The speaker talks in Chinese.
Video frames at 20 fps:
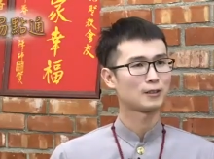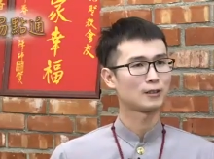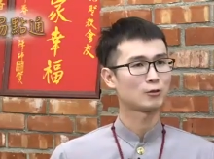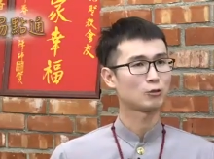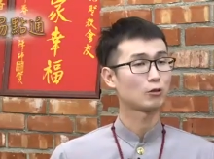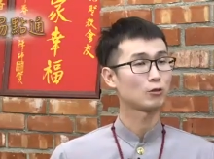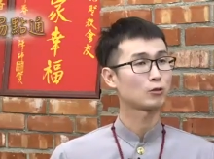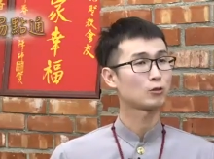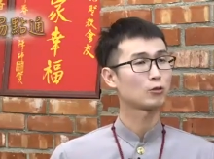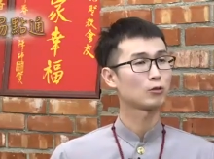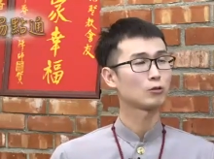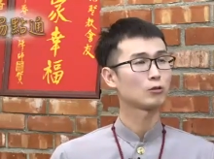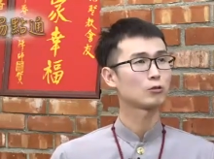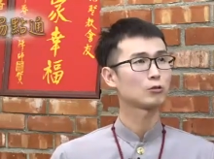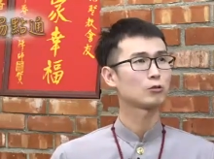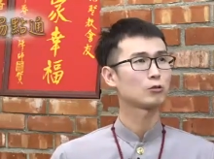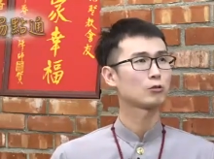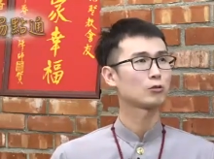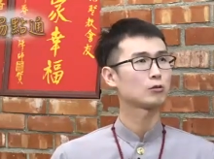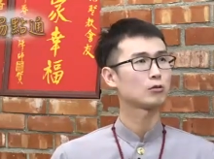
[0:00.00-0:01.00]
就就
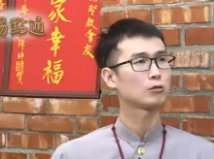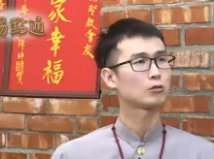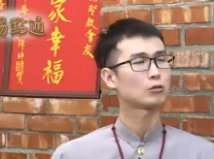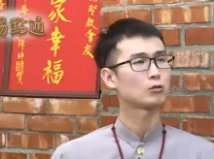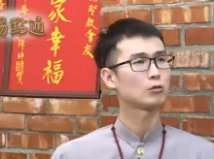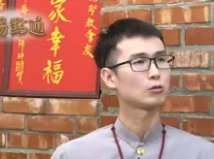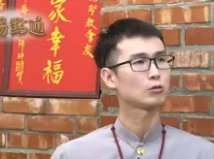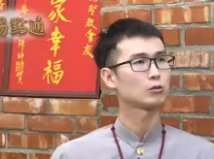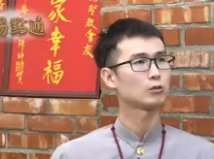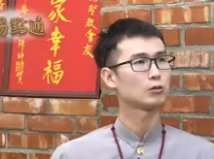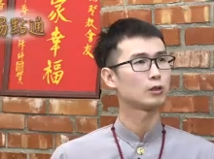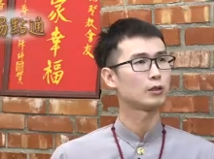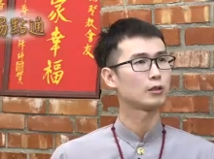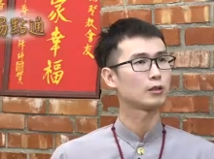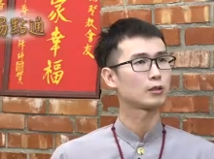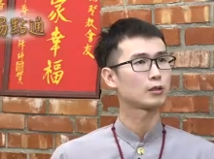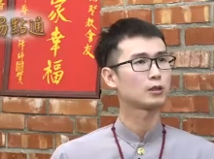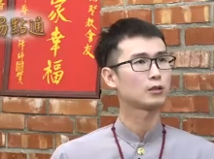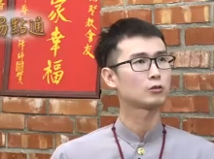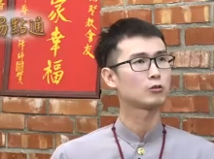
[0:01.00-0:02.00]
就就就
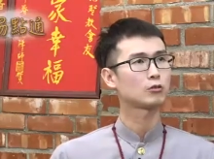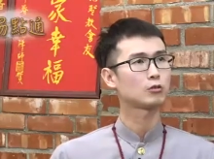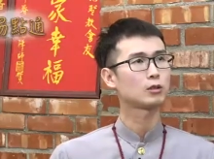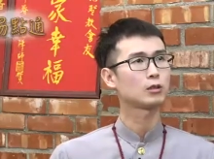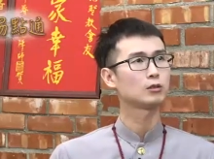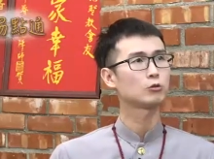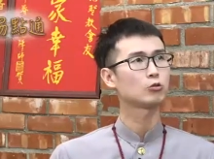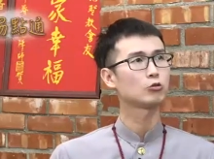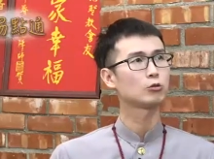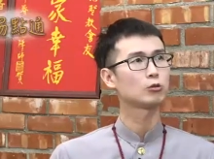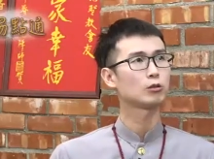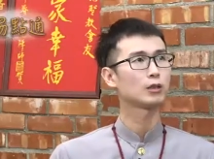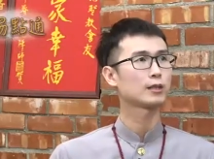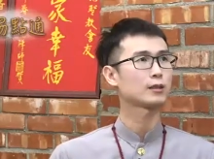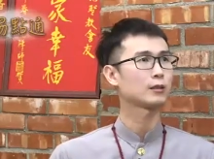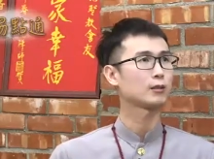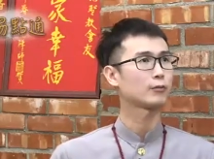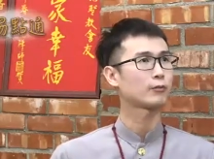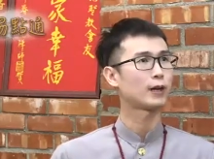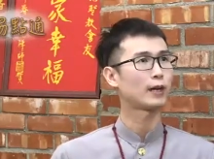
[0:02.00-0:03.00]
诶，根根据那
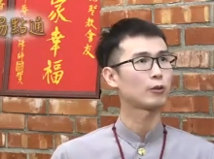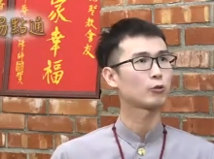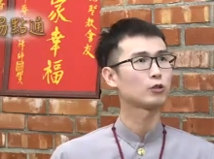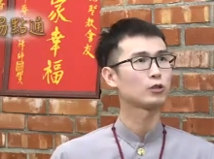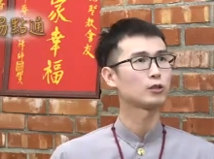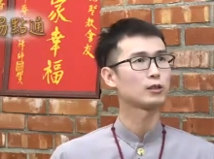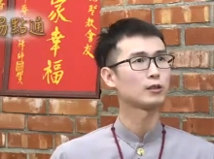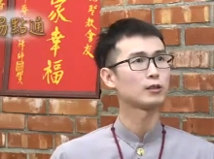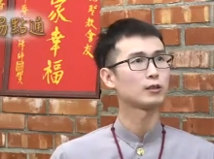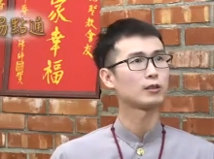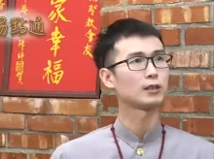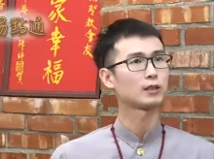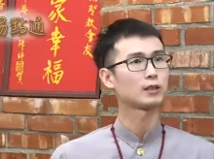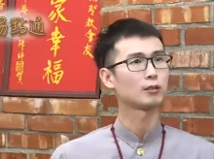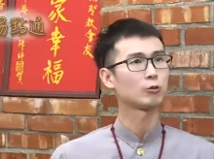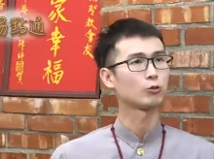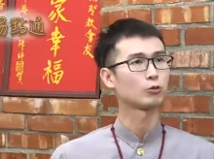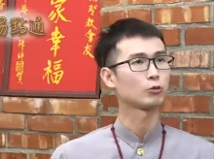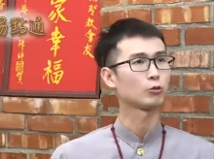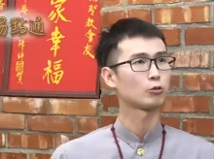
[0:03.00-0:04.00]
个法院的那
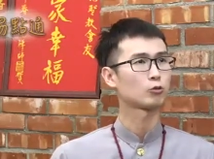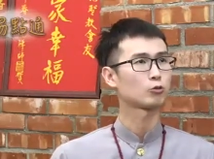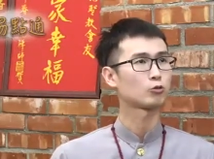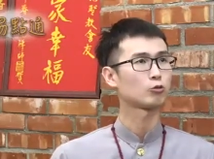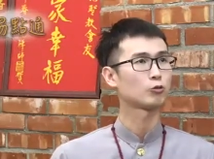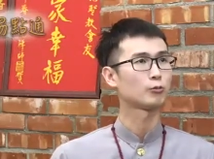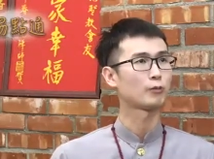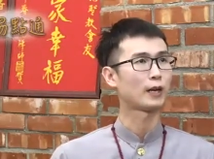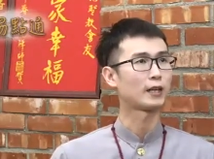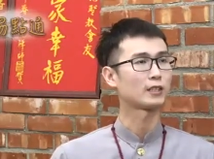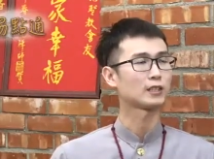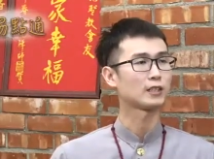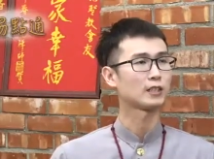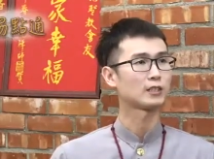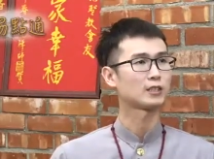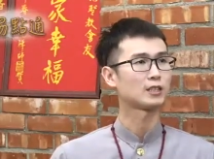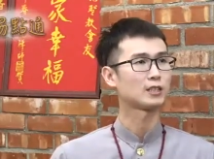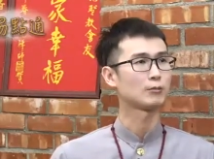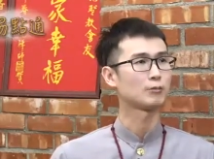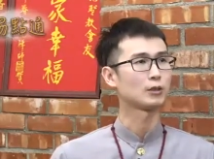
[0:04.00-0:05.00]
个，我就去买一些
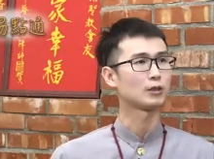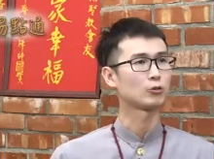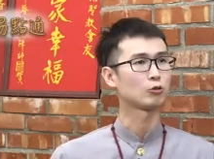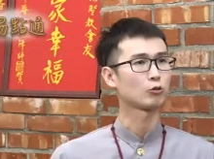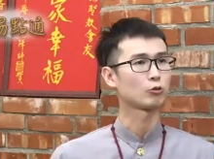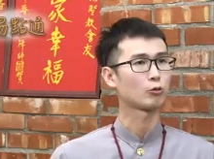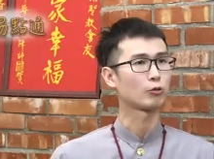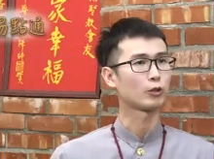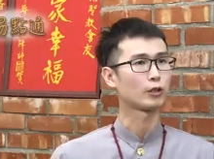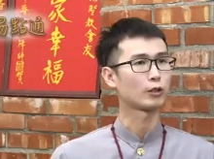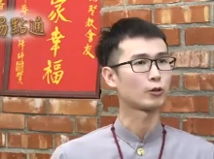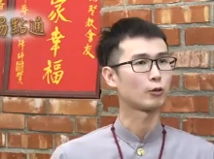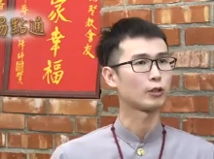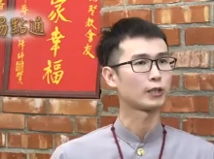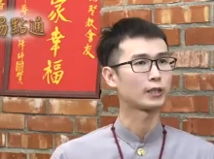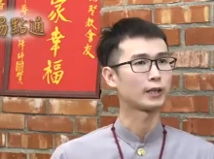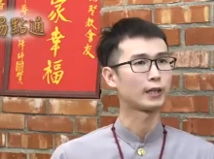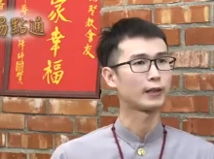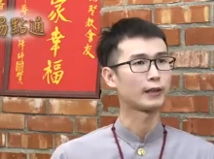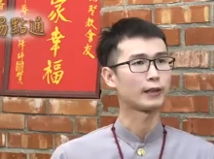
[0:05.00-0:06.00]
祭品去回
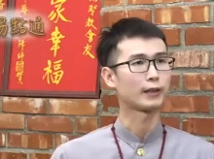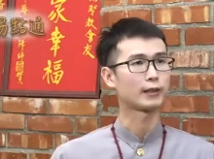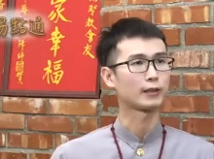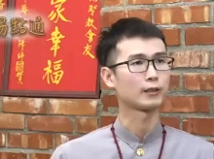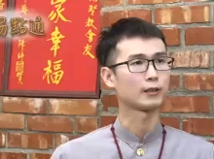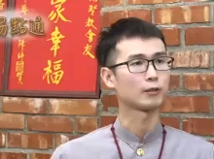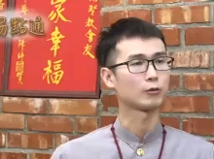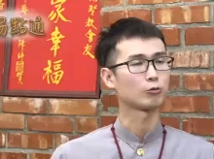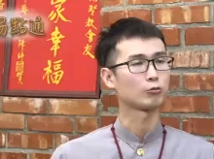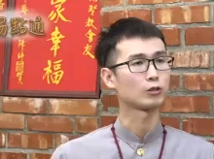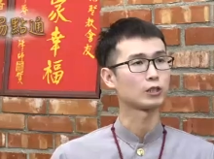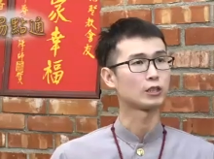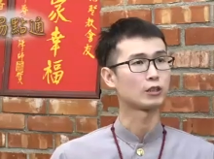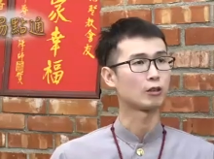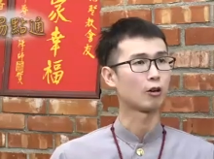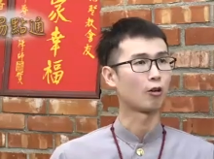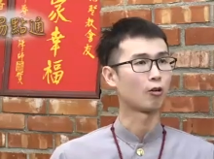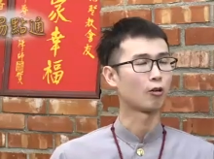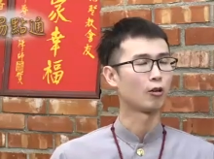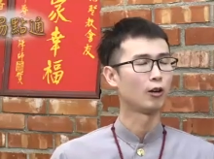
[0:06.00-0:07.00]
馈给那个土地
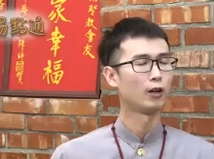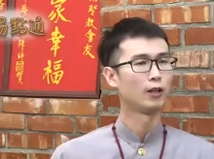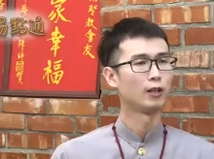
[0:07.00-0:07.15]
公，